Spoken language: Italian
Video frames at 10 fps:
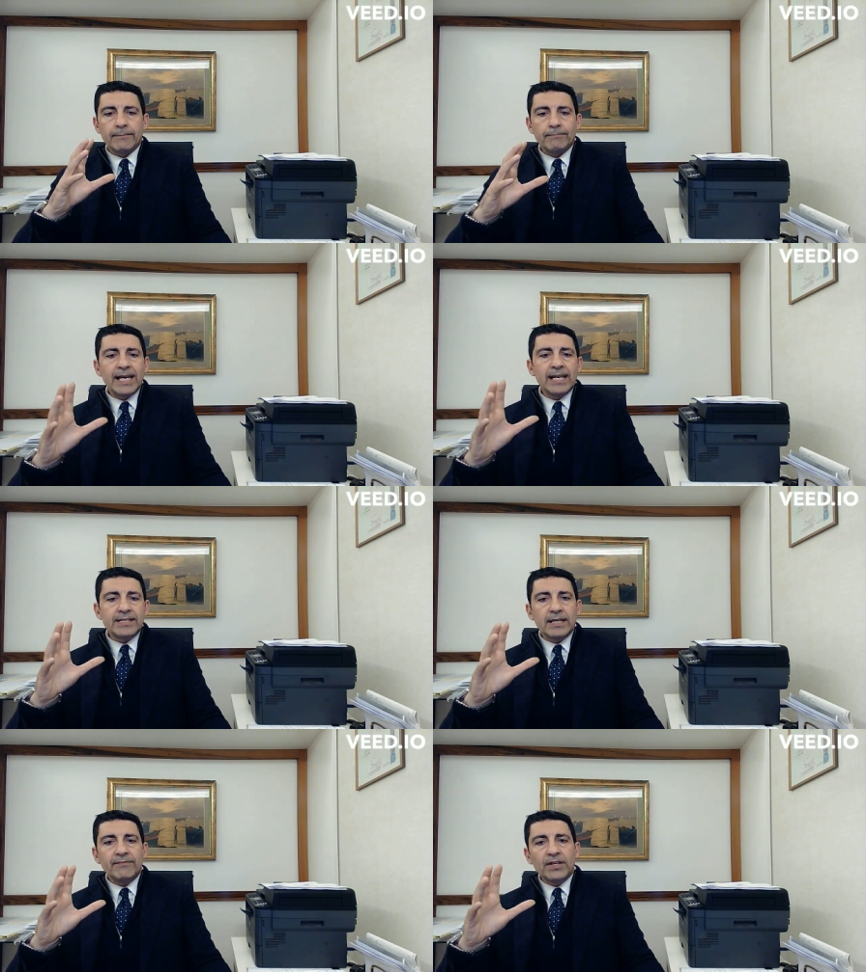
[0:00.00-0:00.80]

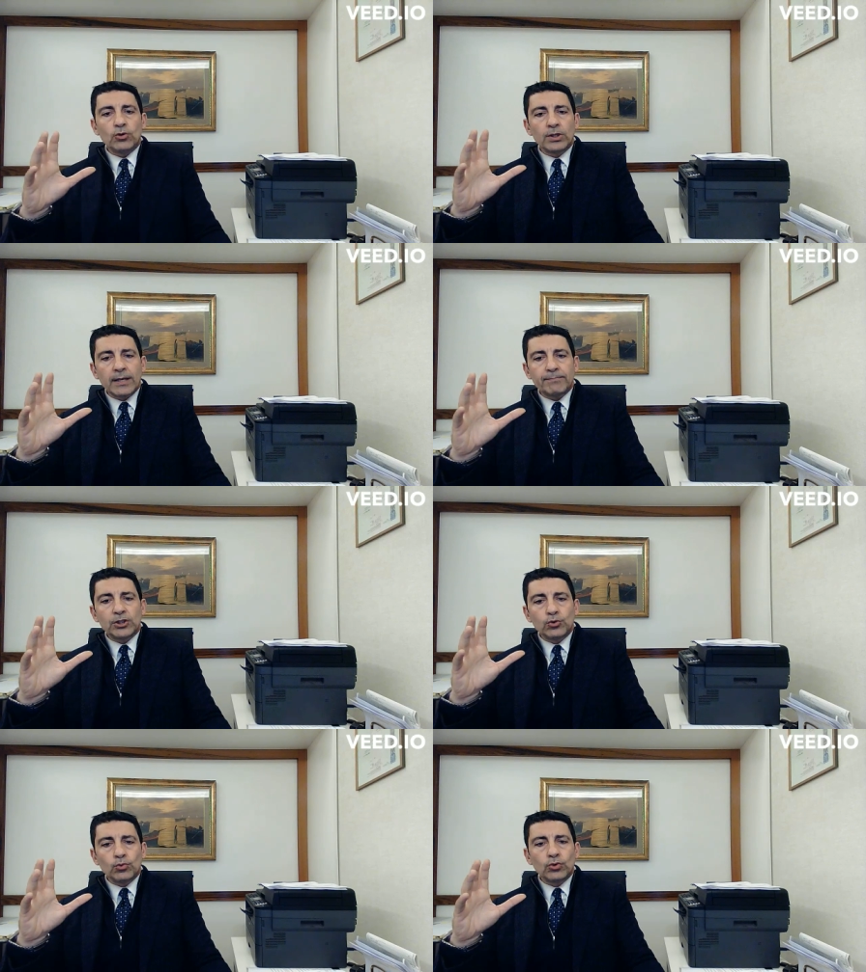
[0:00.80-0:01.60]
Bene, se il video ti è
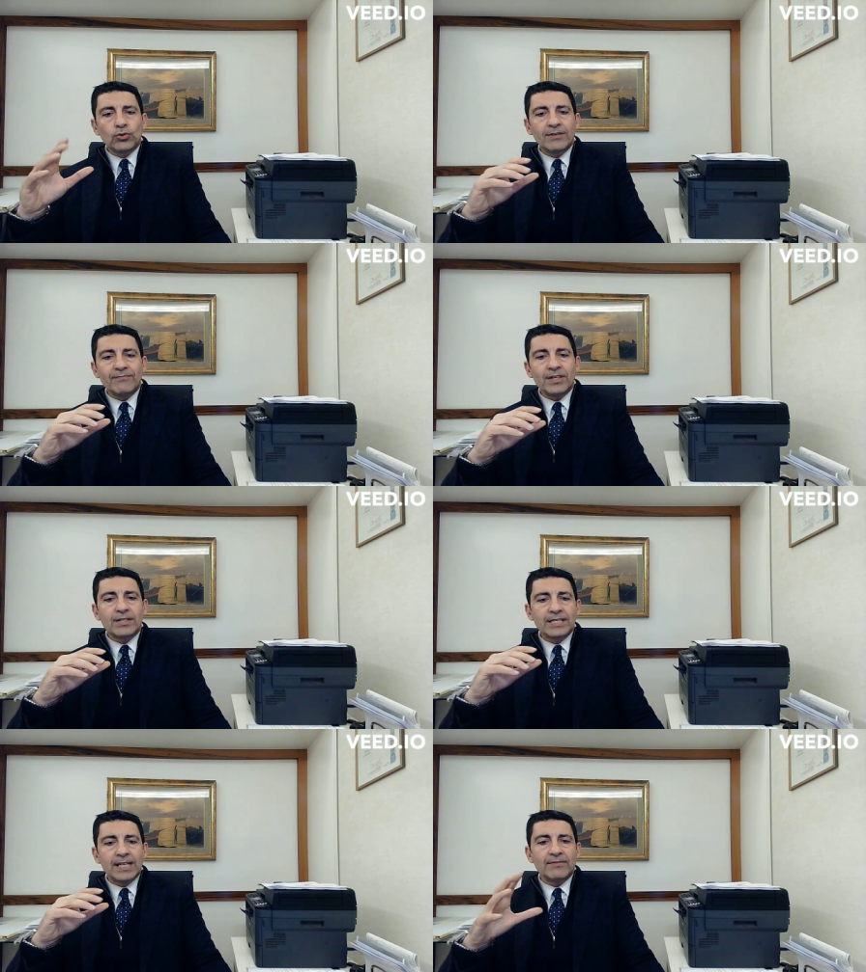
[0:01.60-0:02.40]
piaciuto ti
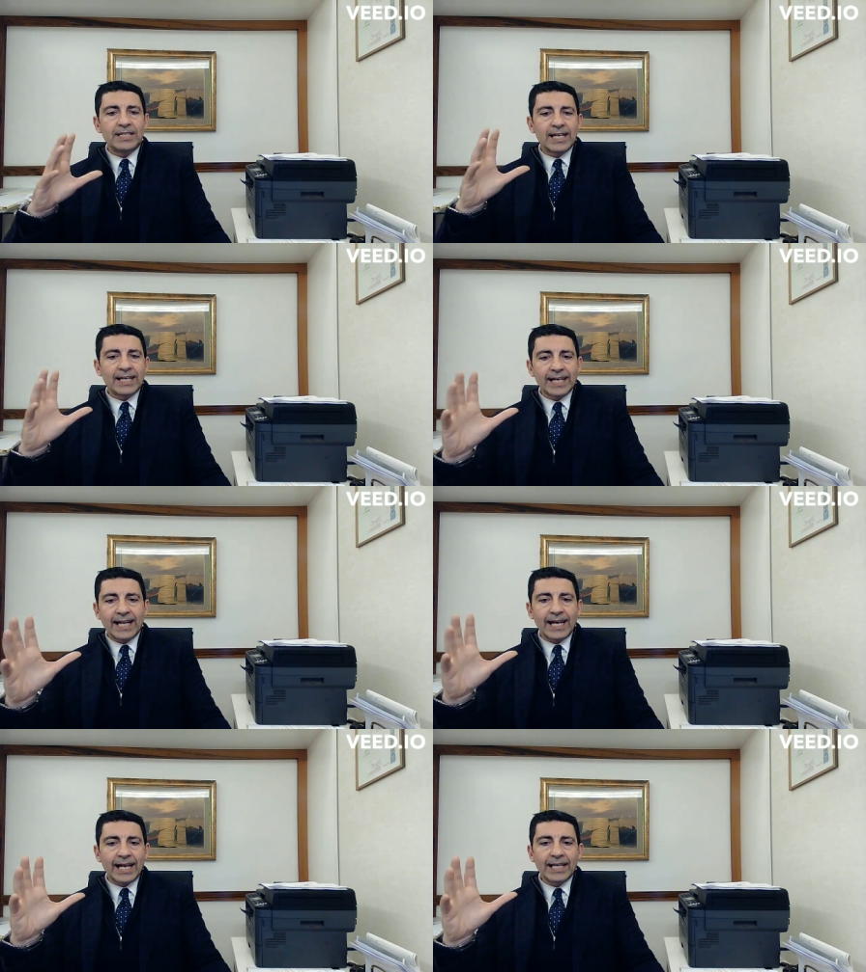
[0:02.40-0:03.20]
invito a iscriverti al
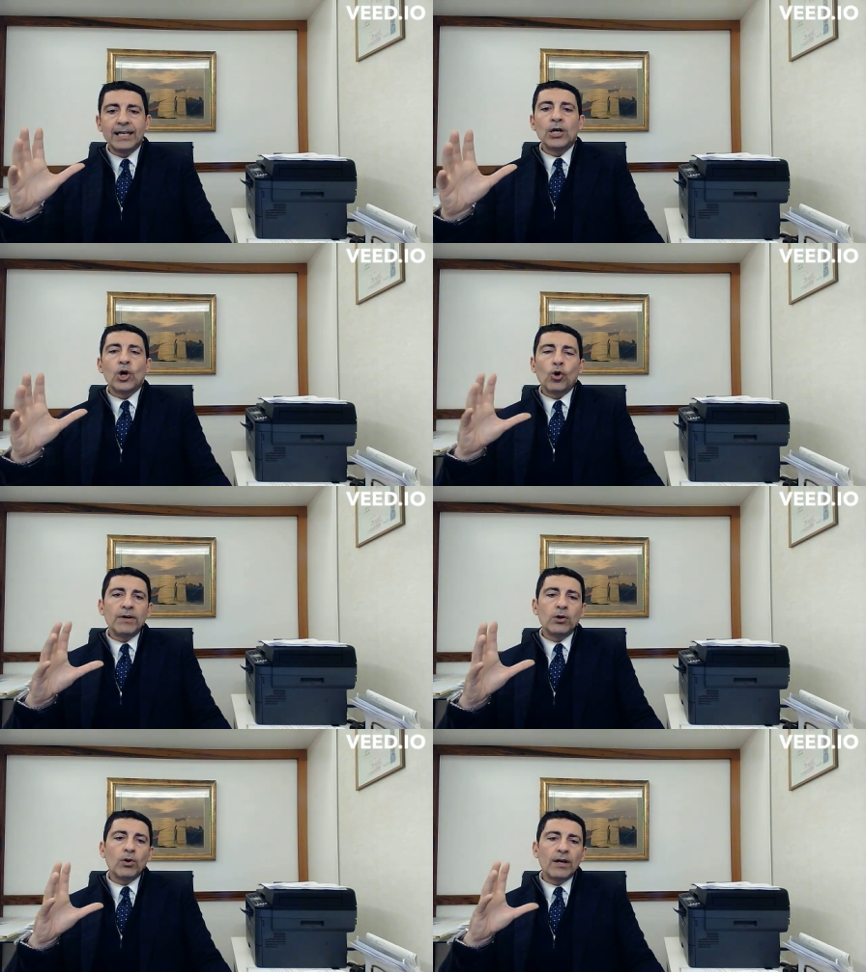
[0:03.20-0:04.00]
canale
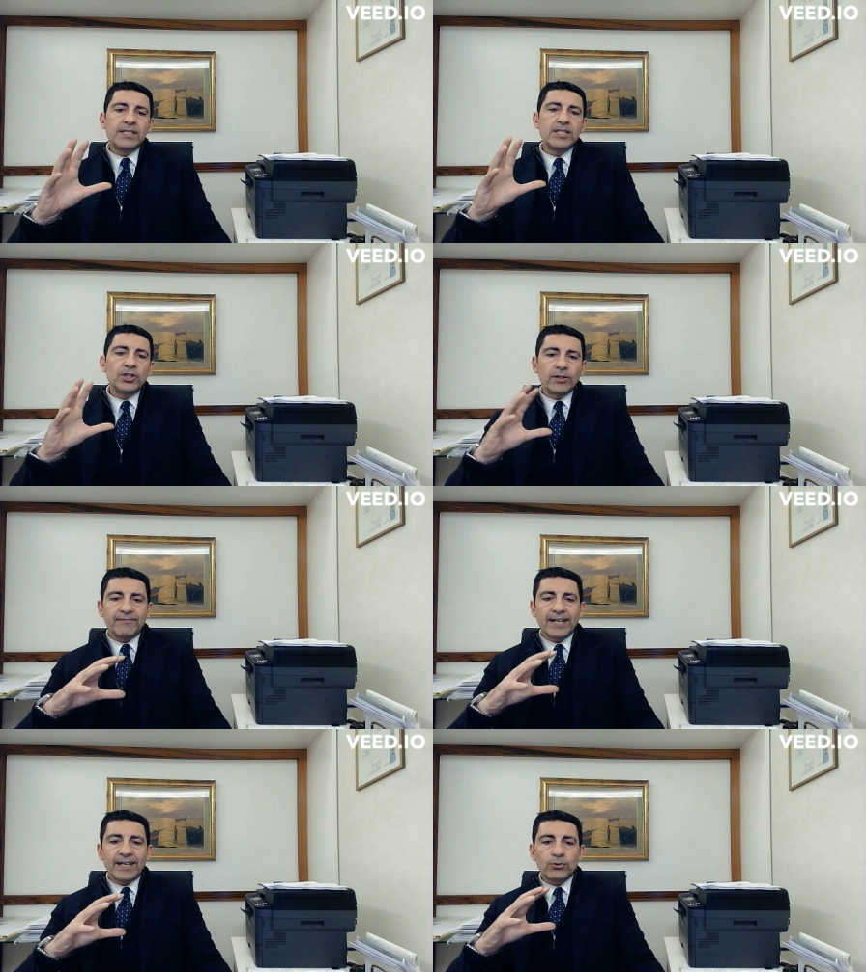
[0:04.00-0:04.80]
ove non l'avessi già
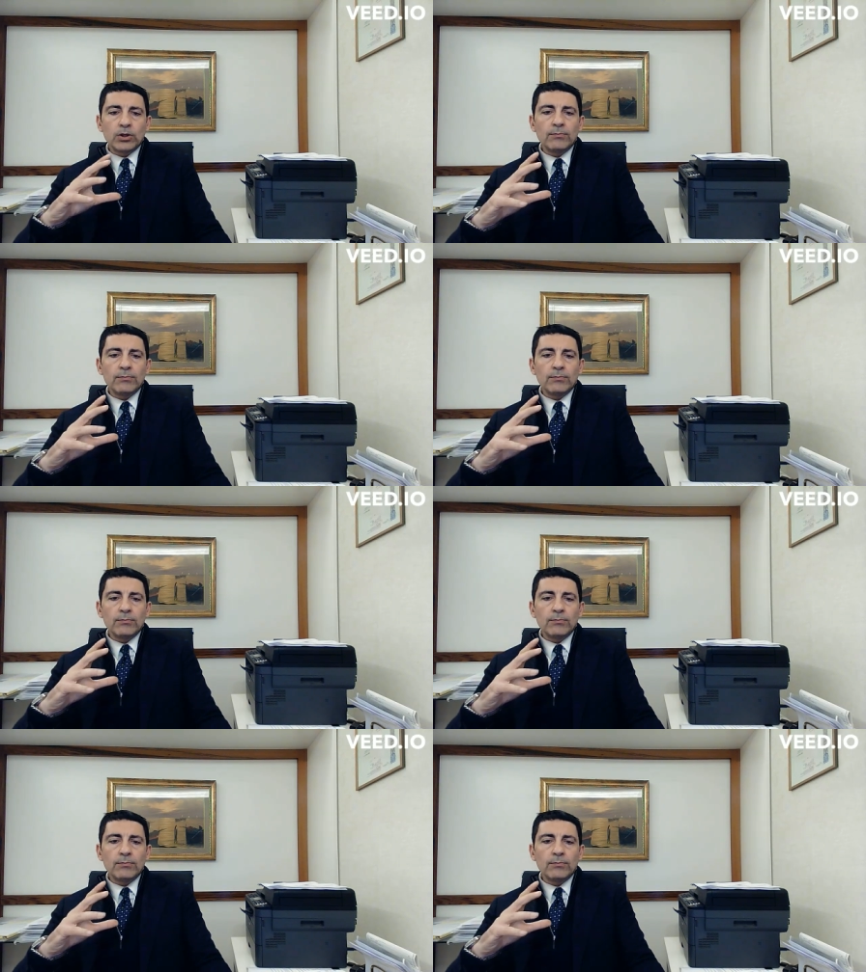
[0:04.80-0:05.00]
fatto,